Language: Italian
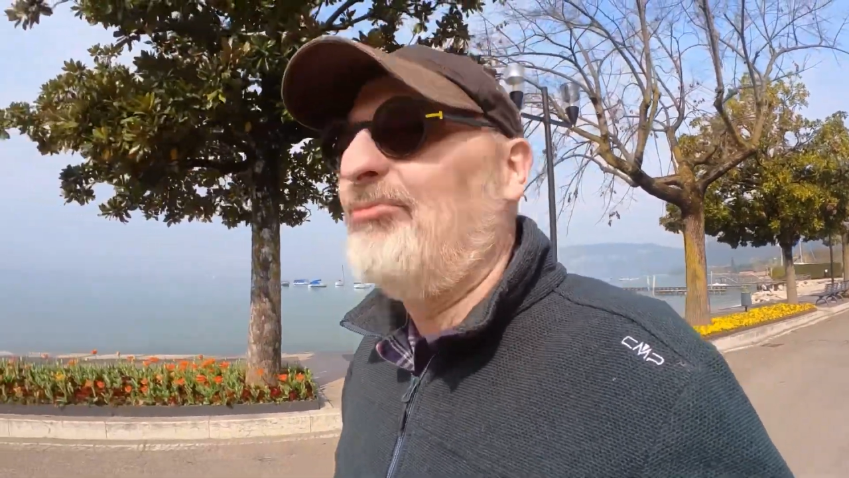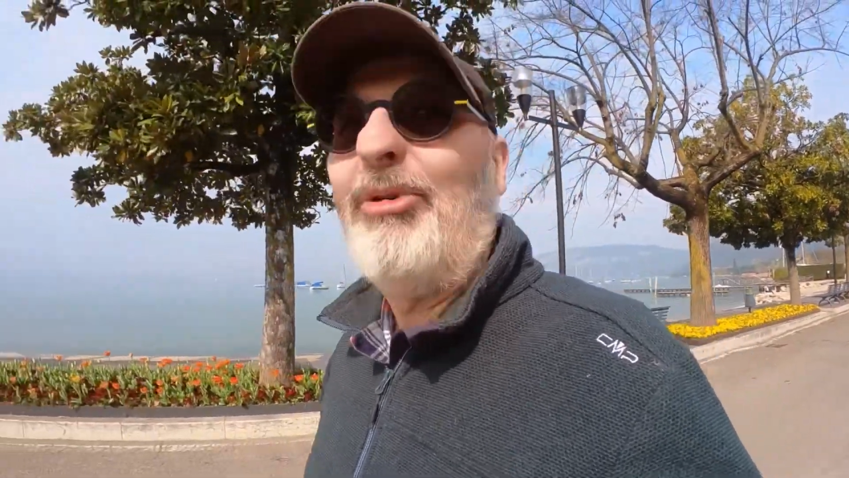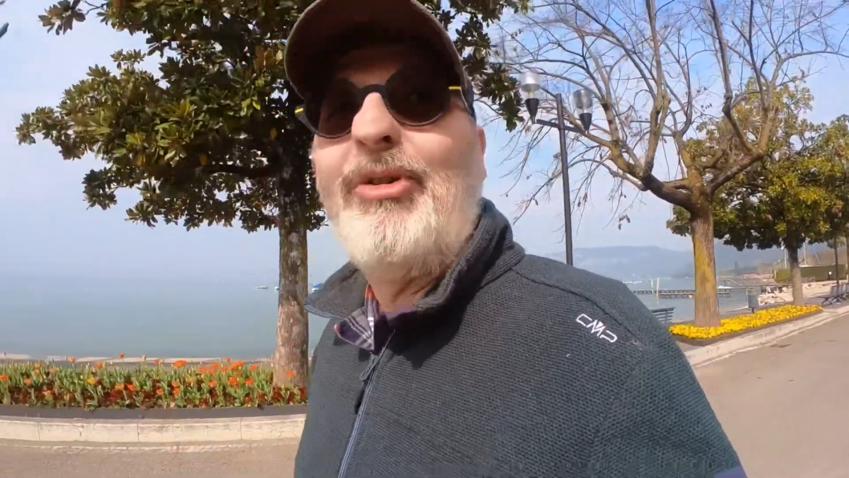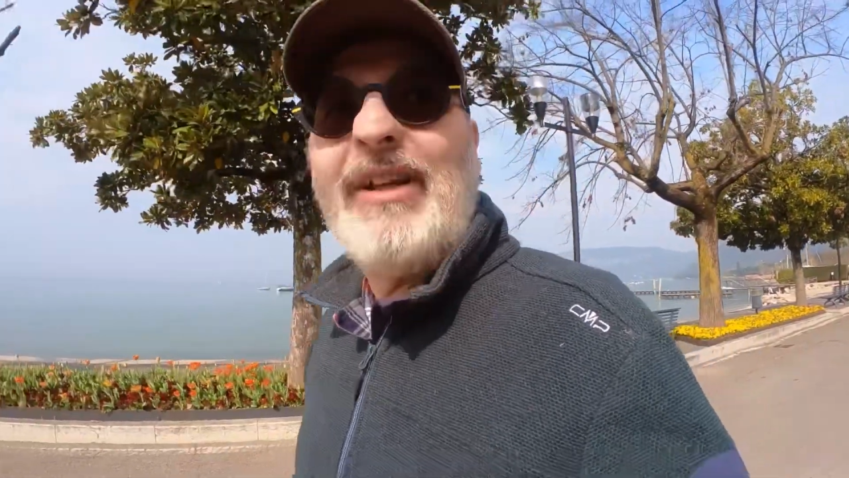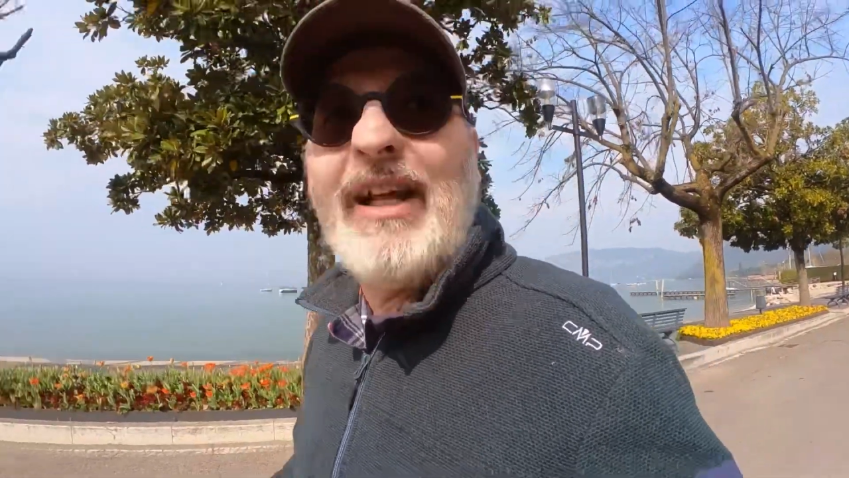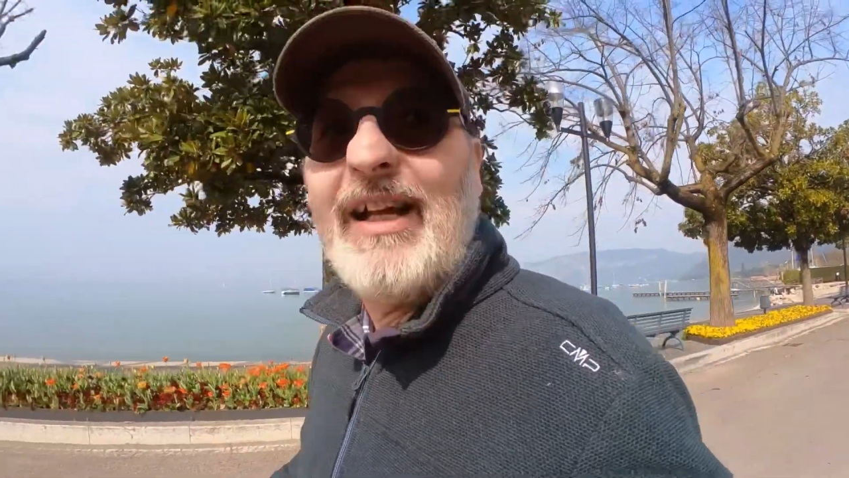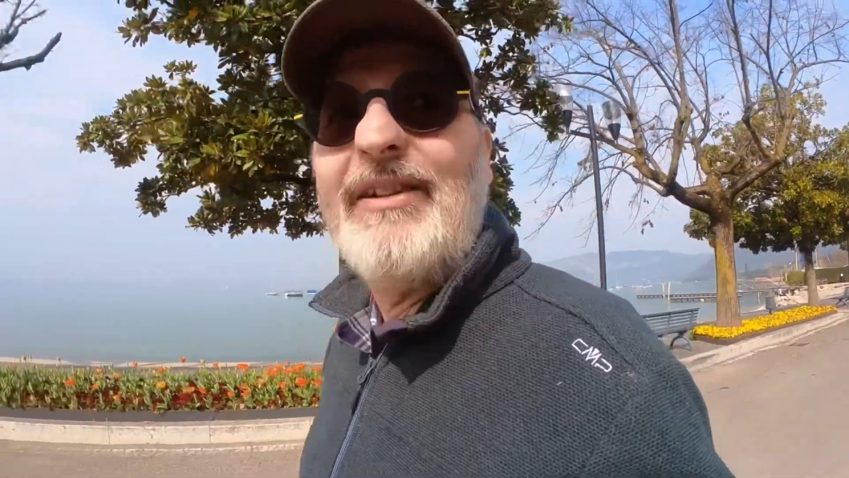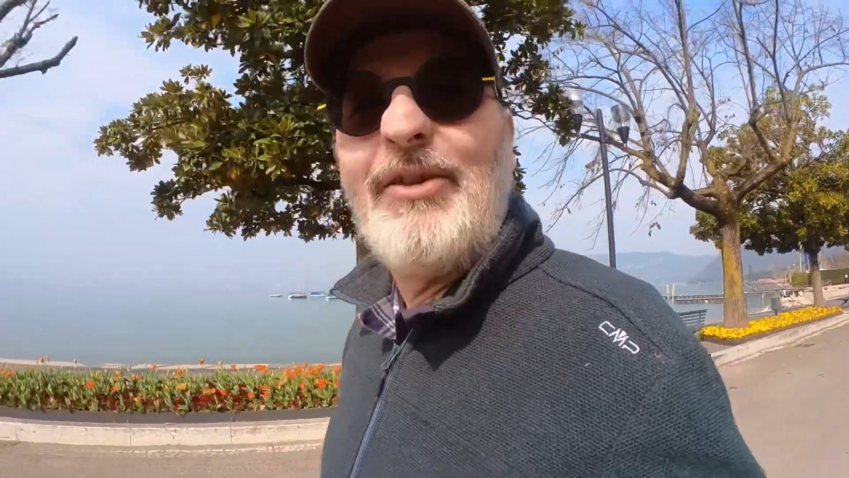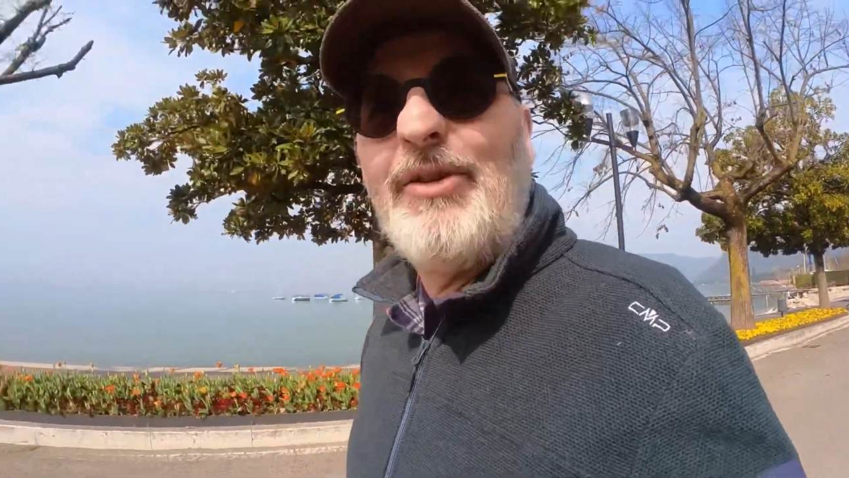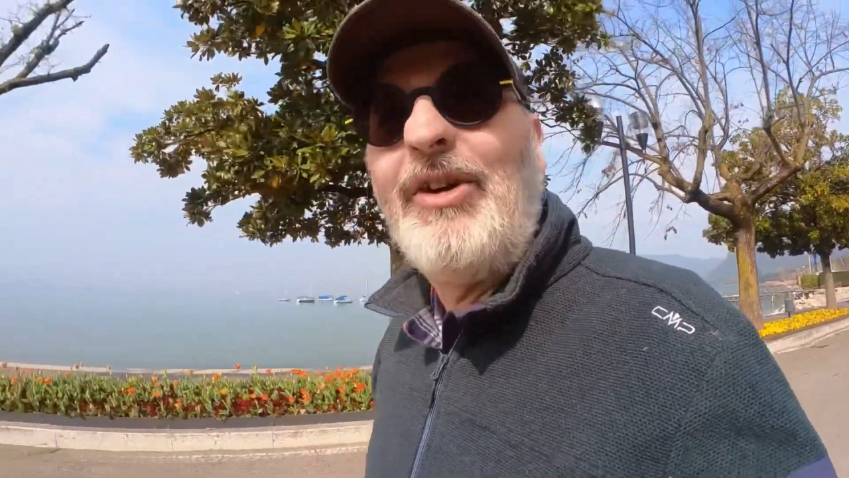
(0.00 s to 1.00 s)
ma ogni
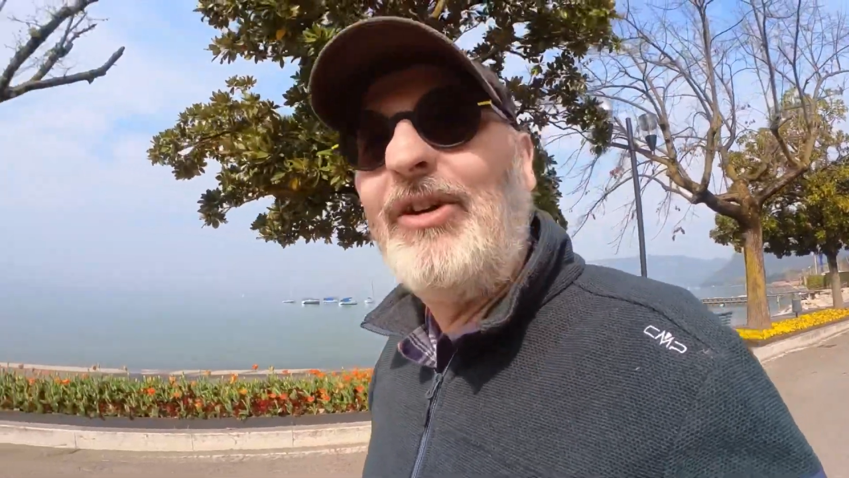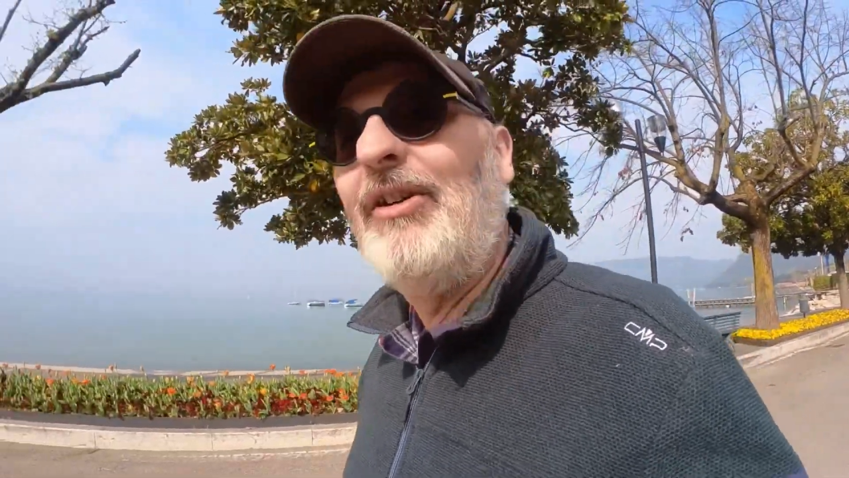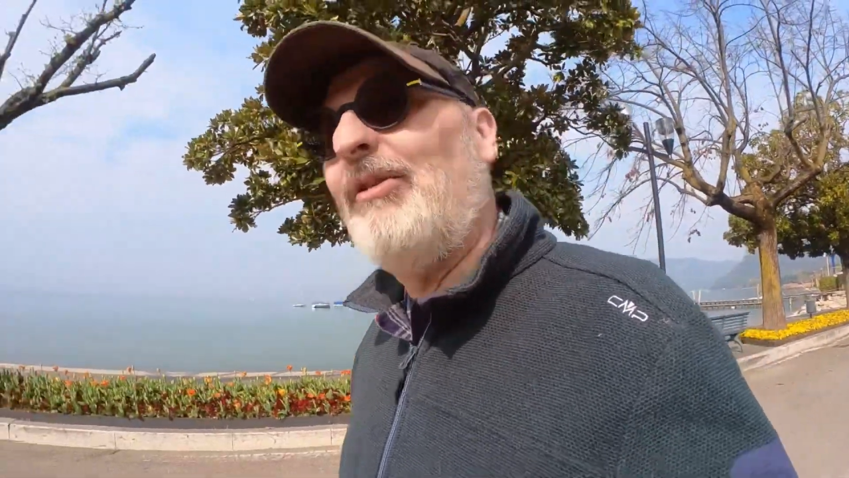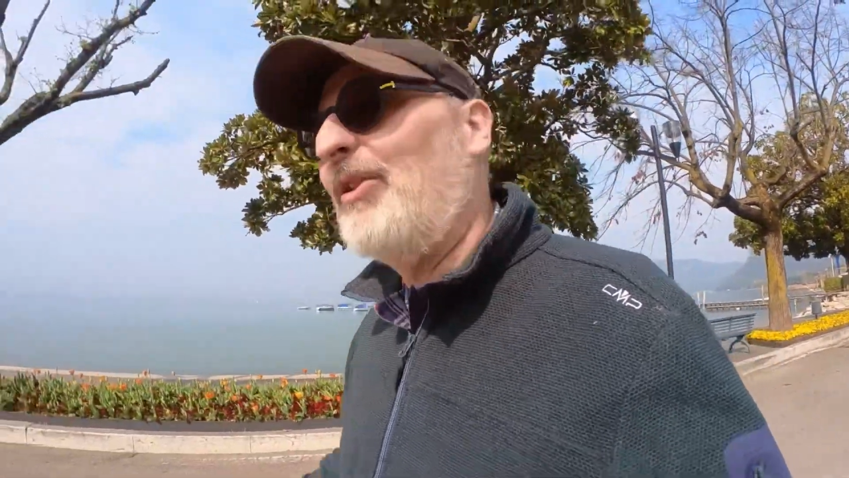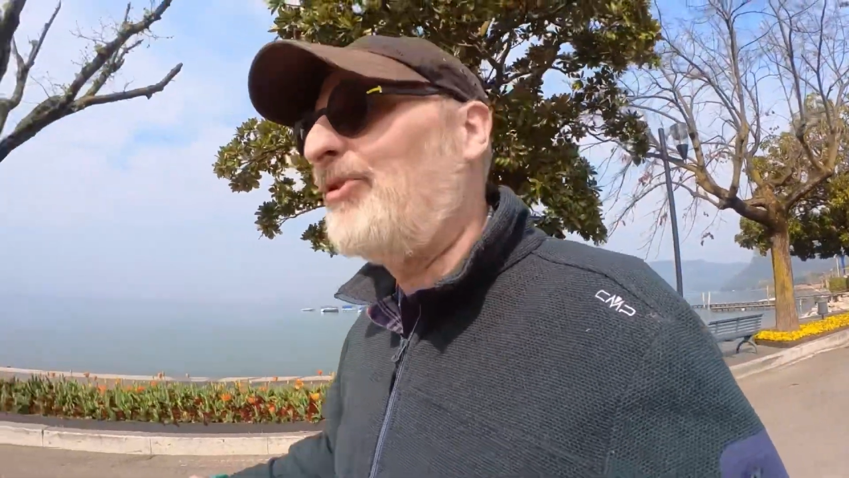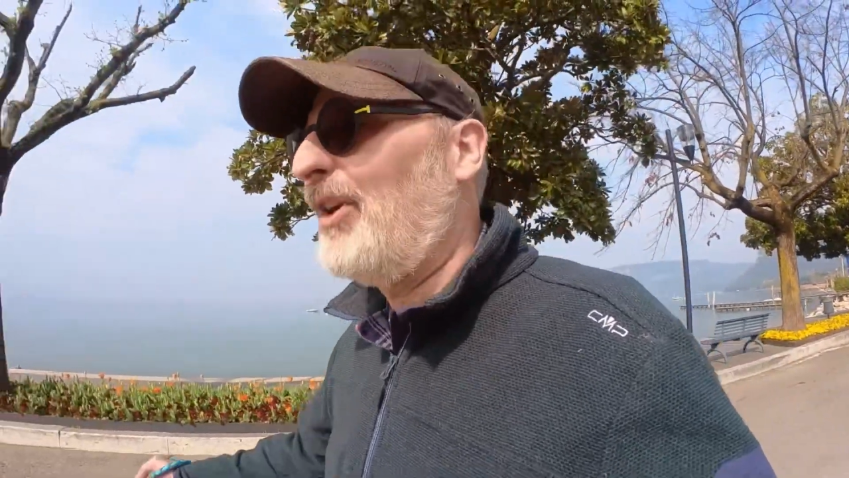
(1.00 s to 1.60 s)
tanto quando